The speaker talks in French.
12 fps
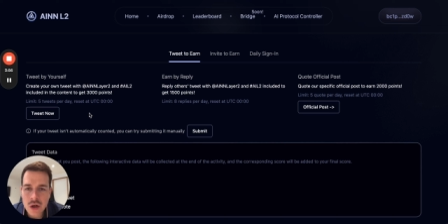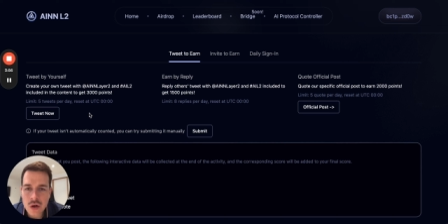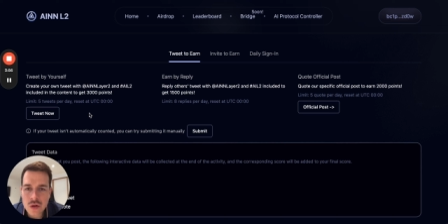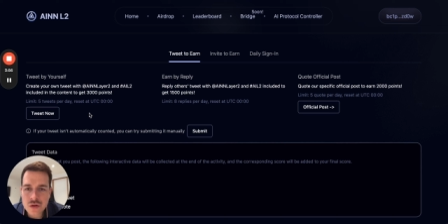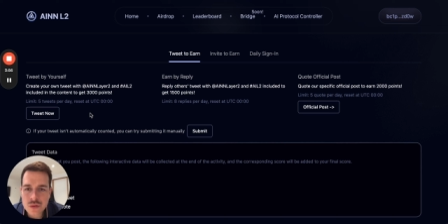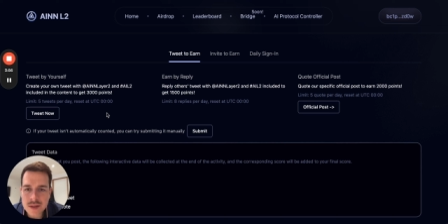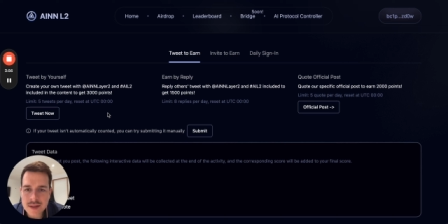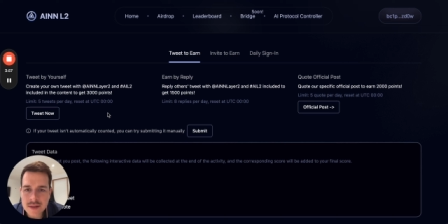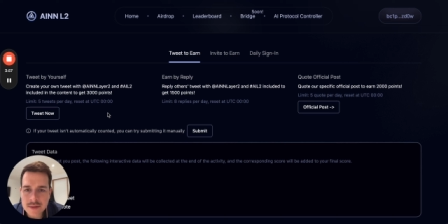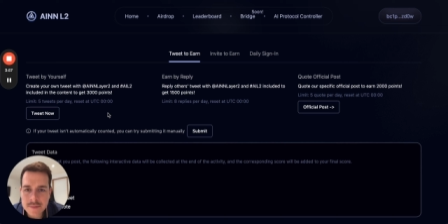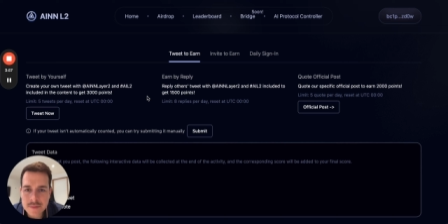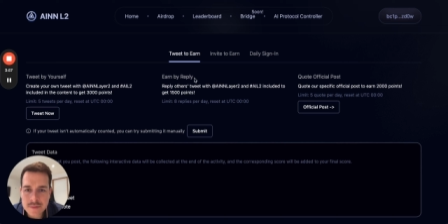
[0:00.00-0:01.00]

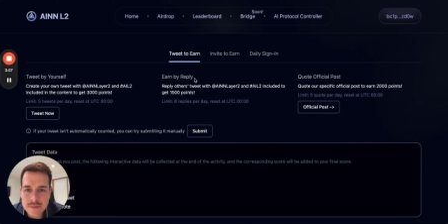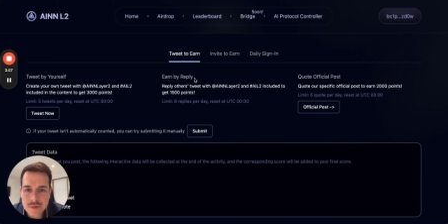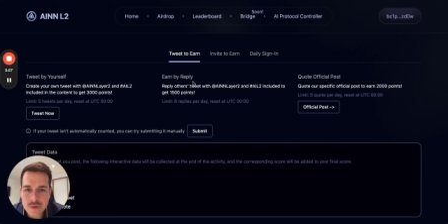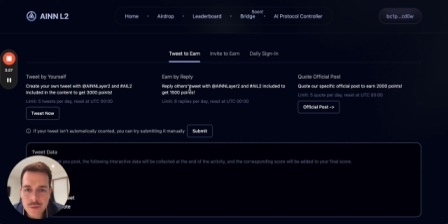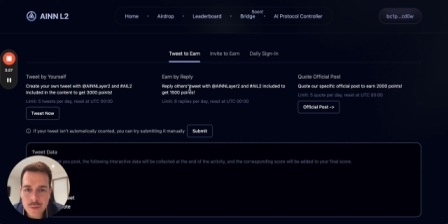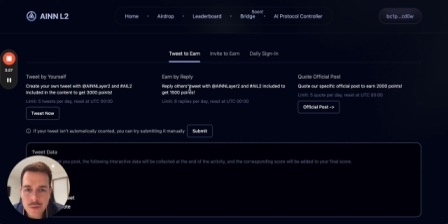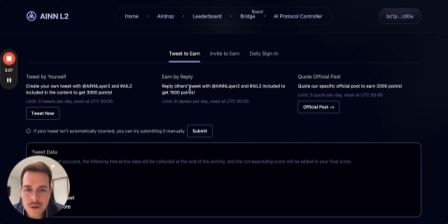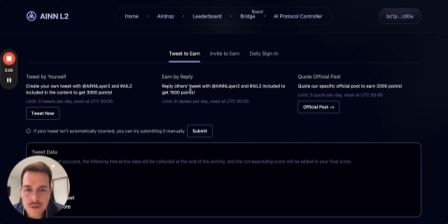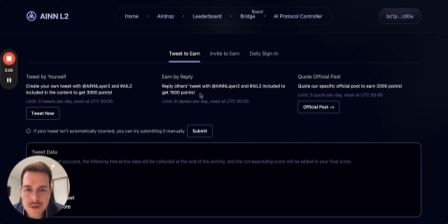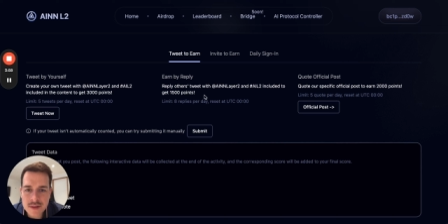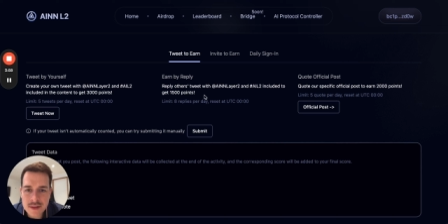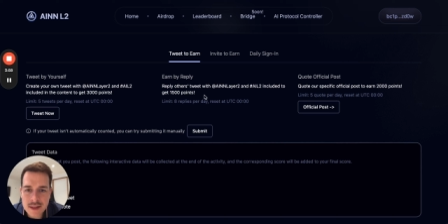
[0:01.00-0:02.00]
Ensuite, vous pouvez
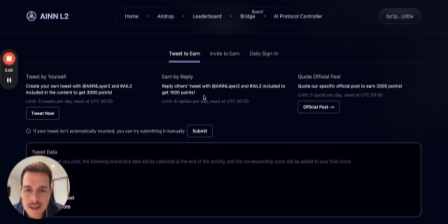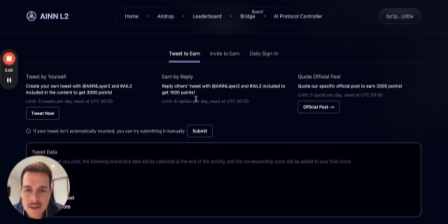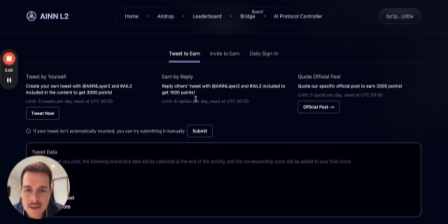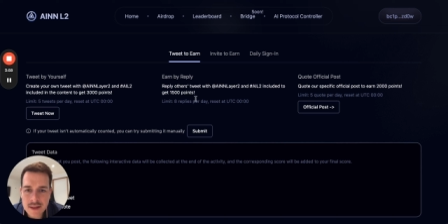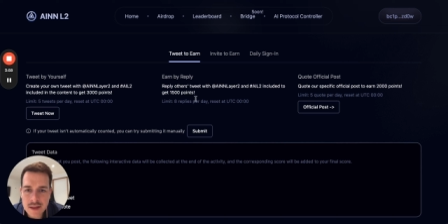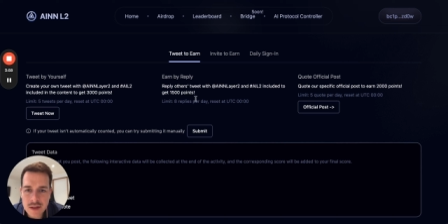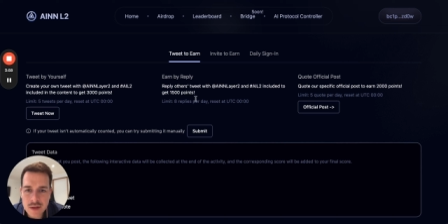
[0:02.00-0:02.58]
aussi gagner